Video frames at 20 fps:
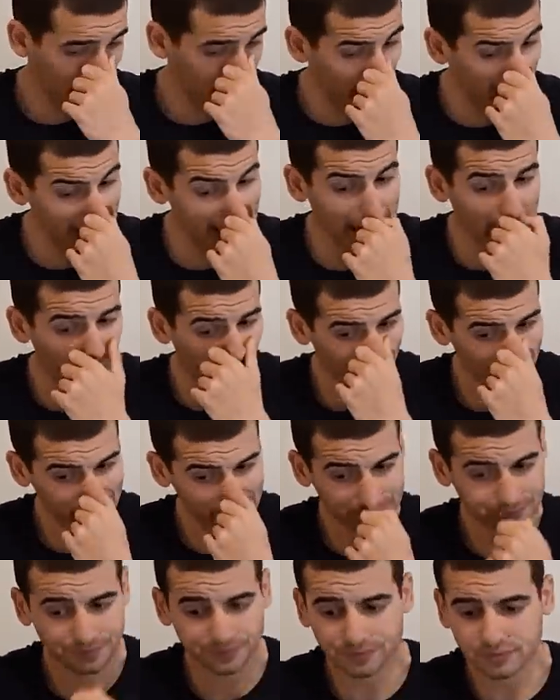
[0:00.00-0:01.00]
Painel,
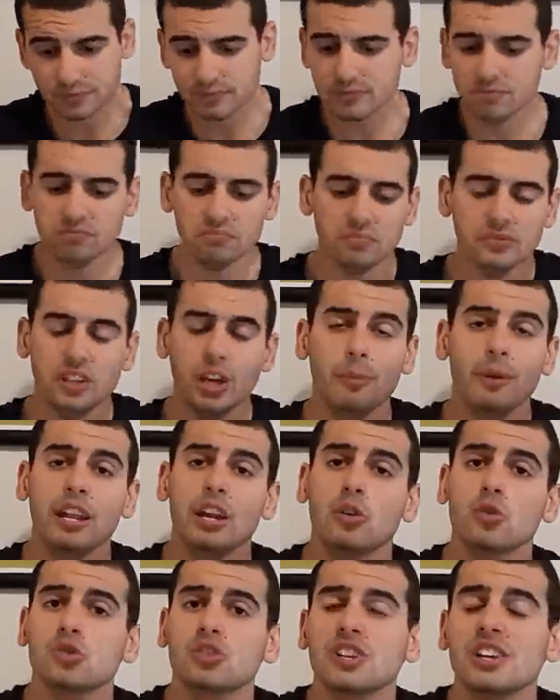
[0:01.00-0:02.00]
também
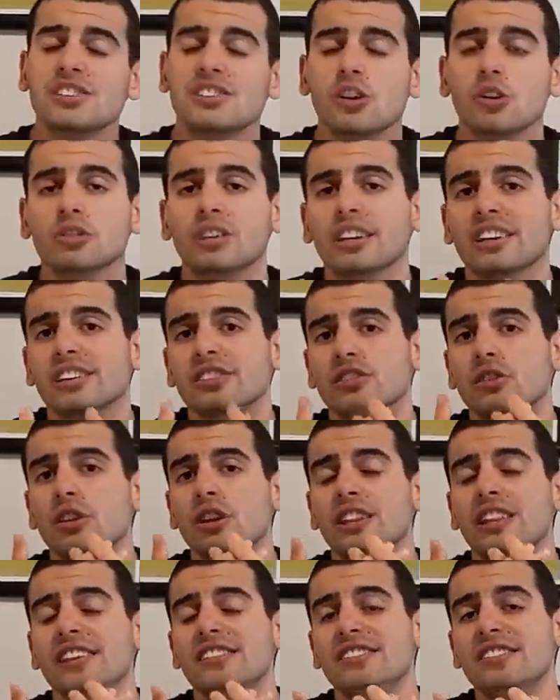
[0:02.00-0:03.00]
não sei se é outra questão
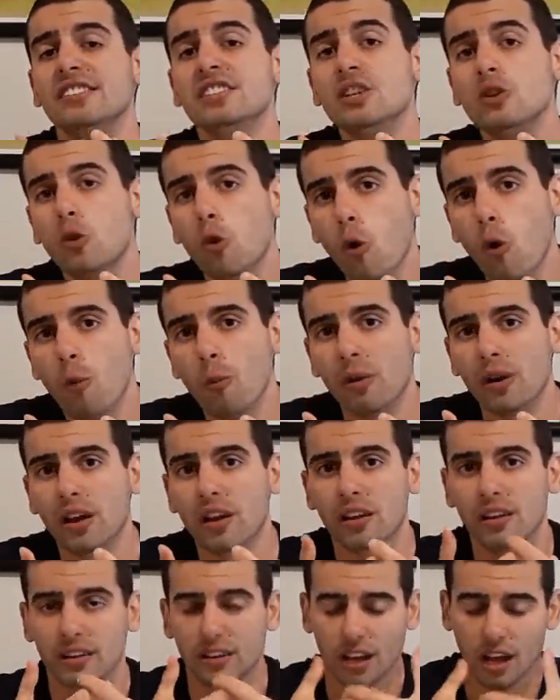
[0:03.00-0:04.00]
que decide
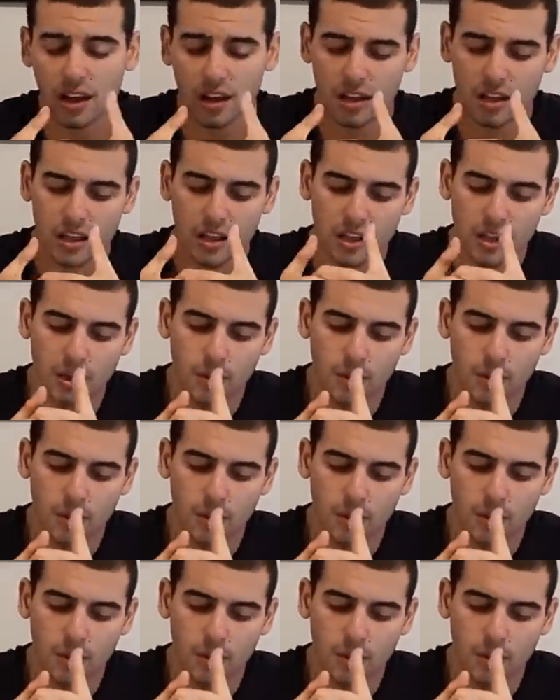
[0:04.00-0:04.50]
compra, tá?